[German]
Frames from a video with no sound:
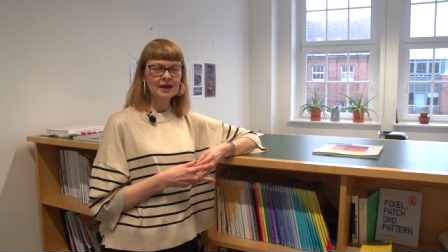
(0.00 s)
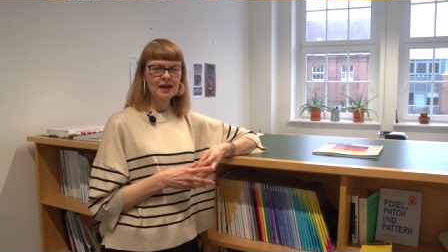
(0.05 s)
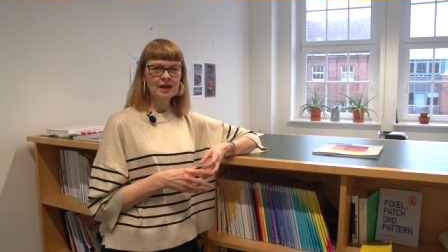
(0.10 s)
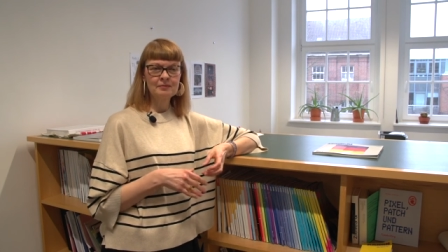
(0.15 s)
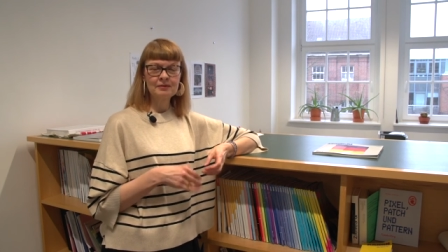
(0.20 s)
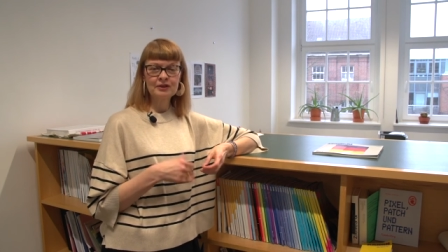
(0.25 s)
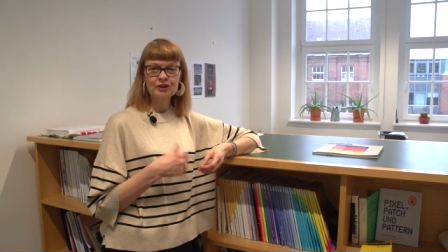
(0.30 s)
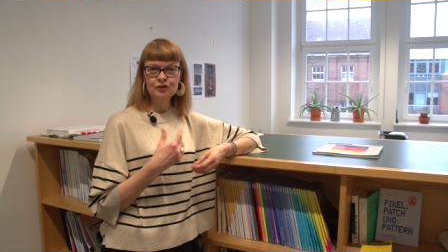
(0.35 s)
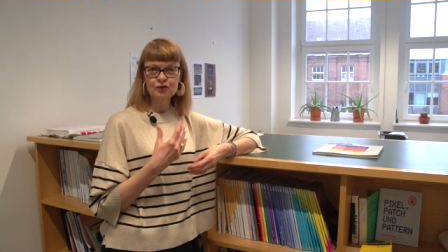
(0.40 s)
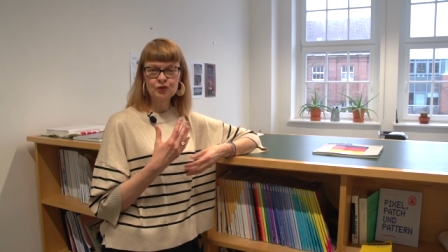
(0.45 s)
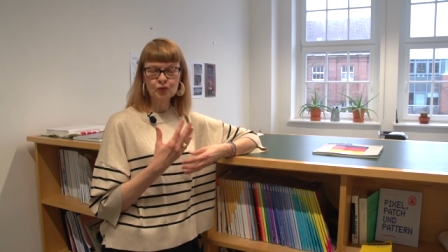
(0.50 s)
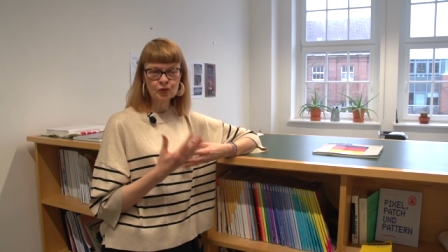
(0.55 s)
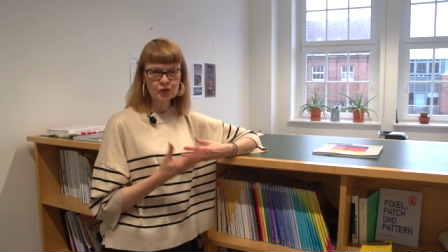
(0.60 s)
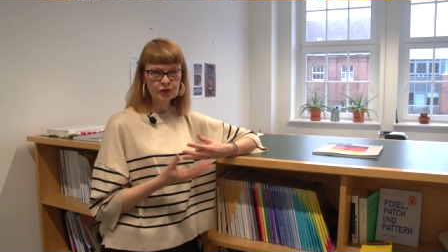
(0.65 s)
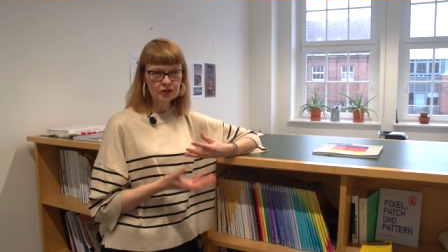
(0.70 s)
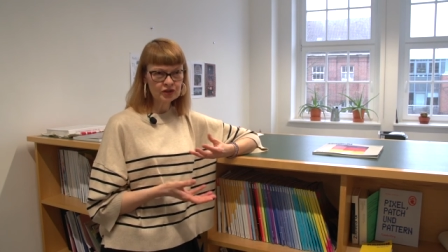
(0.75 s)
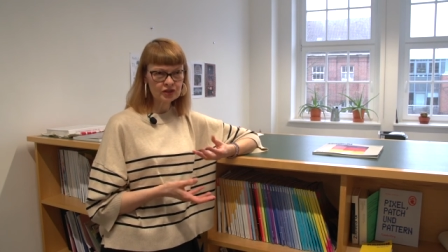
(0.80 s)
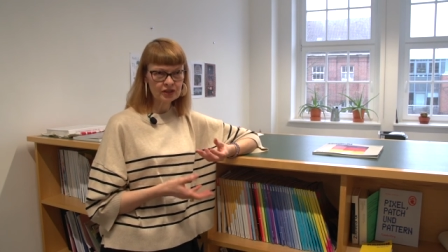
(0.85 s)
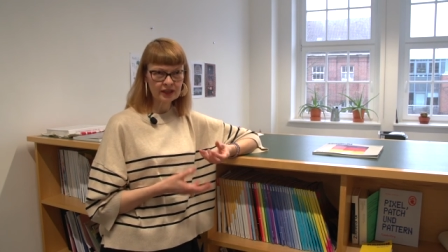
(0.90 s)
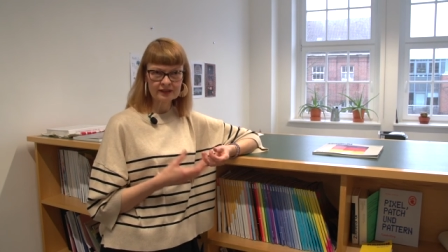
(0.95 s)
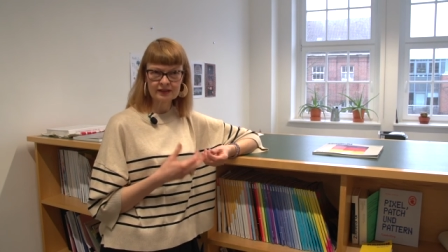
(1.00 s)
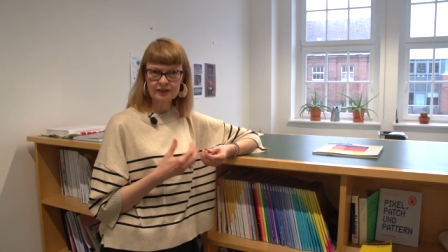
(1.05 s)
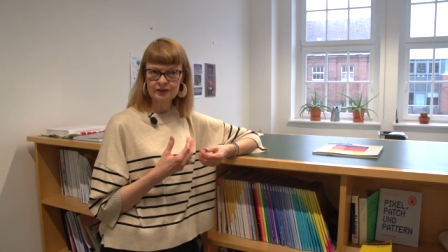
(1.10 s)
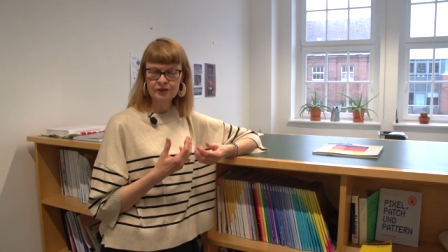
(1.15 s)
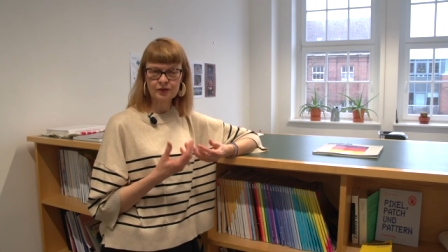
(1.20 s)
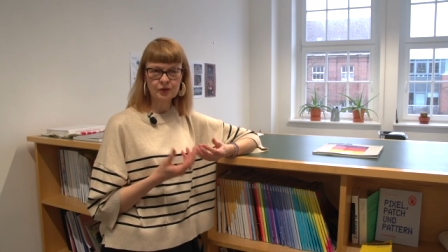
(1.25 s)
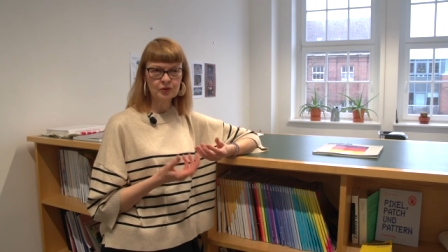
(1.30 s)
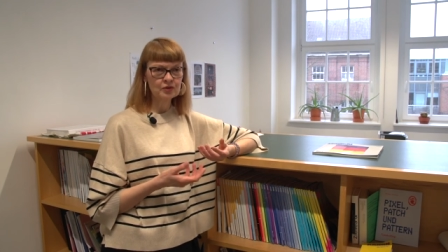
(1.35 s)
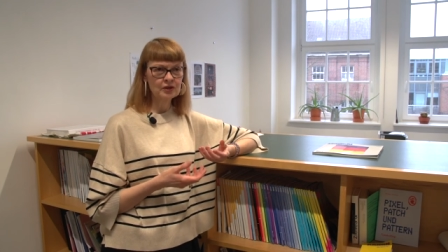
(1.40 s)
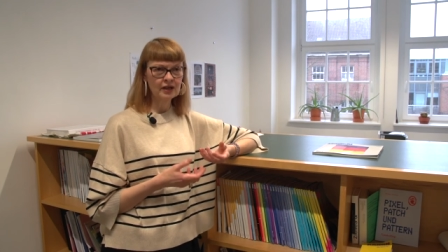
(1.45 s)
Ähm, historisch hat
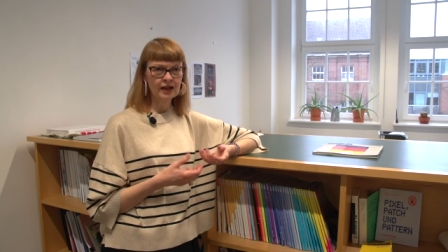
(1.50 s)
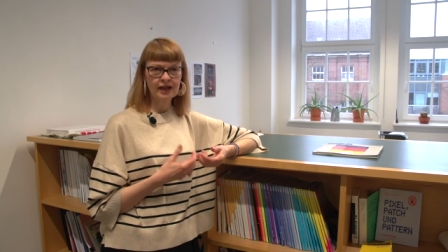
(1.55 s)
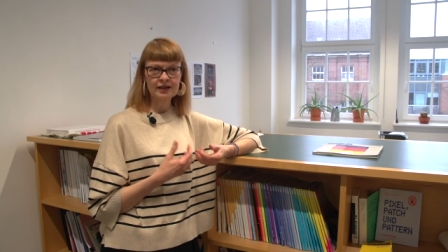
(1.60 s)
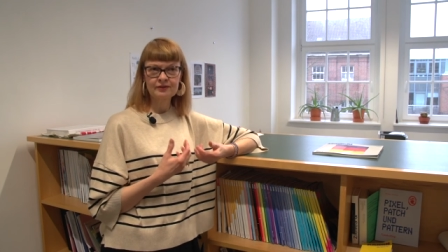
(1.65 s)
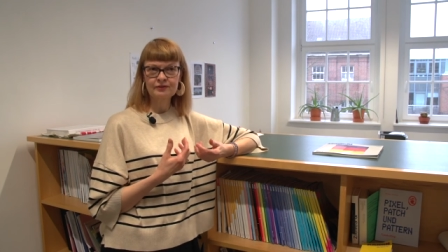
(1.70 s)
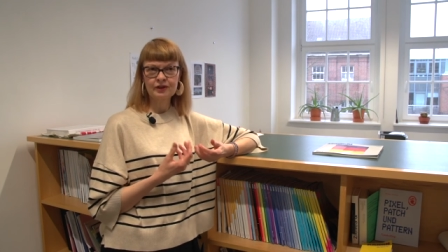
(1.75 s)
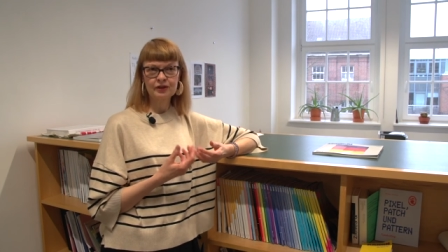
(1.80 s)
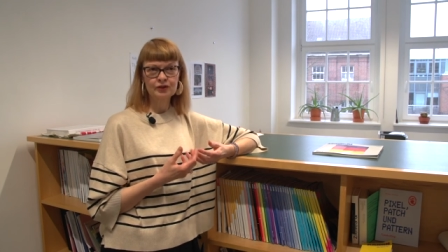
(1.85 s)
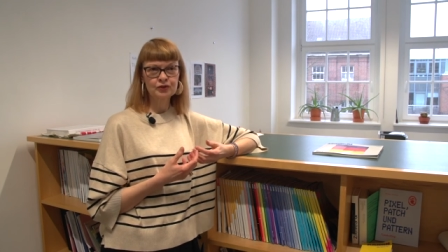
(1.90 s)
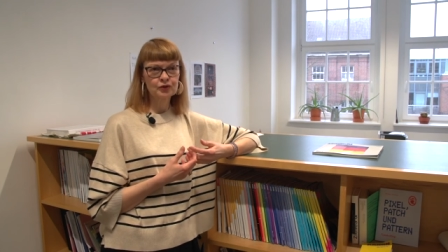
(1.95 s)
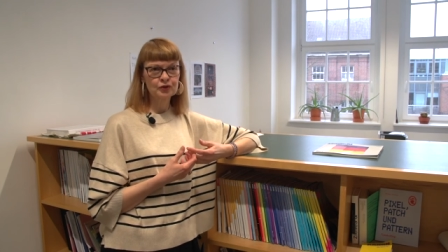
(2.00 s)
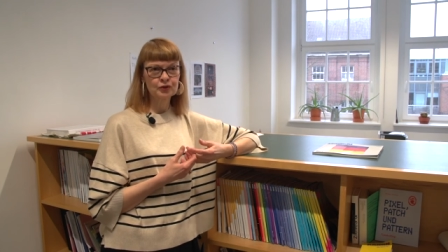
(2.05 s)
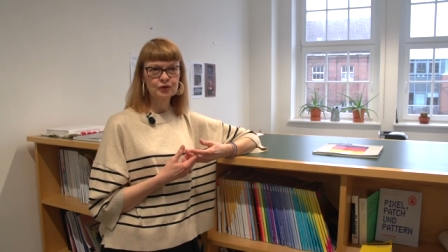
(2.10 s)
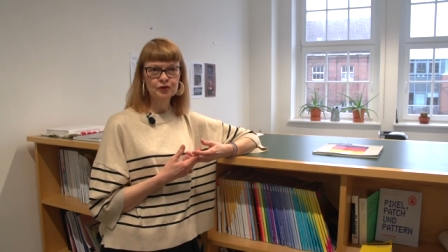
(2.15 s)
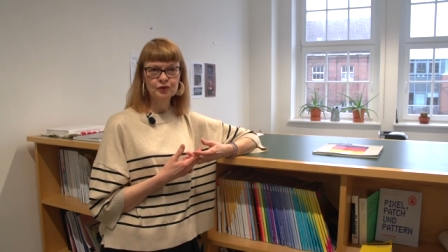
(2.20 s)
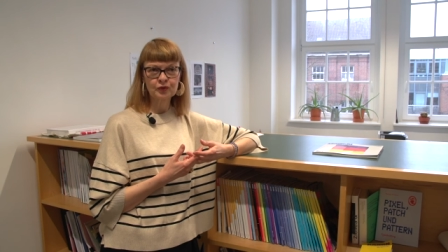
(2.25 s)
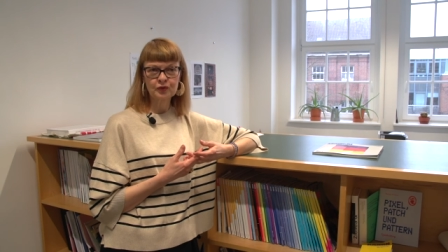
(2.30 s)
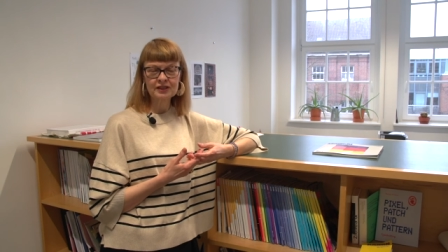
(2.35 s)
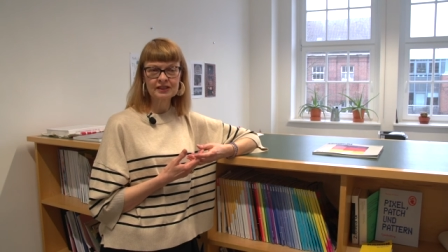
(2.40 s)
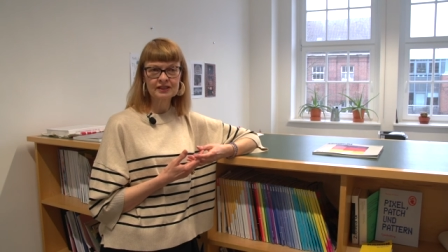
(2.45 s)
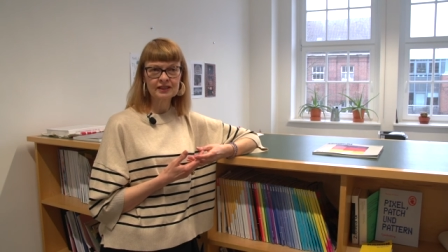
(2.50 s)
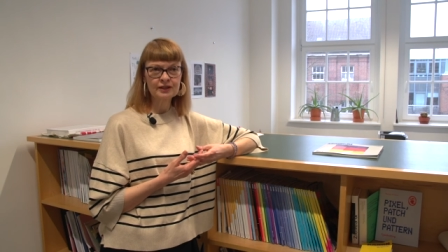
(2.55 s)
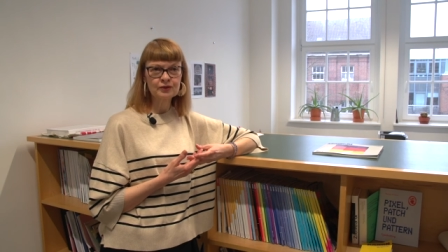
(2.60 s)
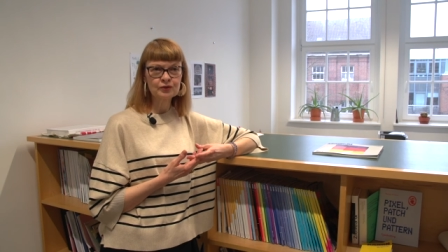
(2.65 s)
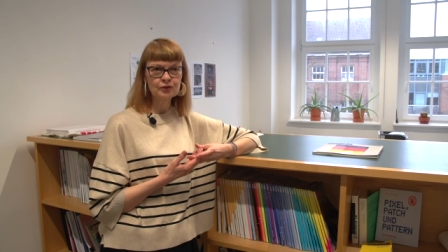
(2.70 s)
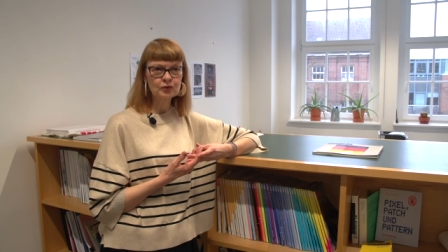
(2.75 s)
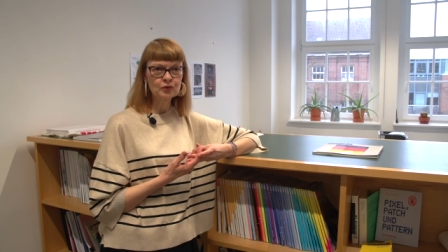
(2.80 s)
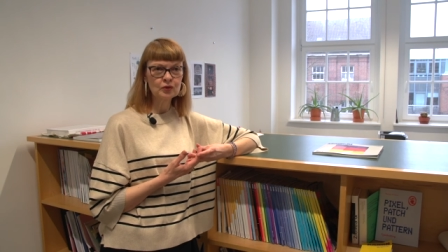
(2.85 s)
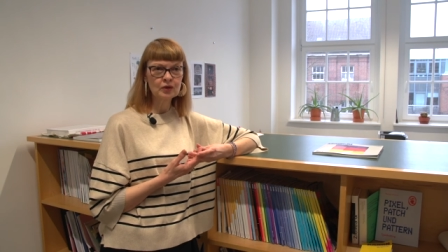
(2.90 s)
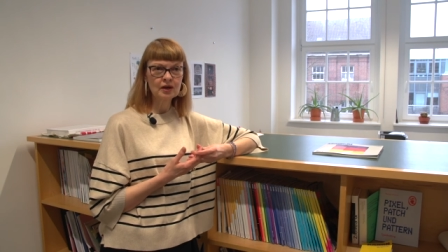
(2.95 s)
das Gründe einfach aus Schutz vor
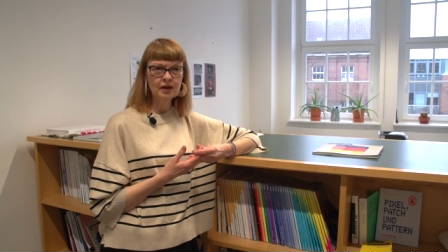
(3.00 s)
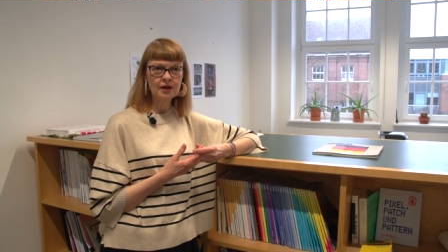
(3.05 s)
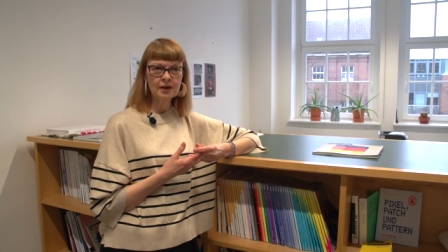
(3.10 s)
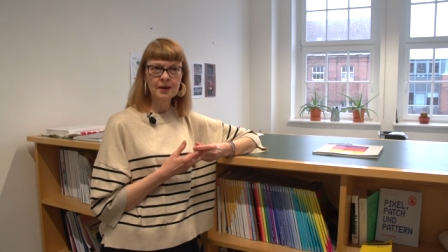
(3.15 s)
Zensur.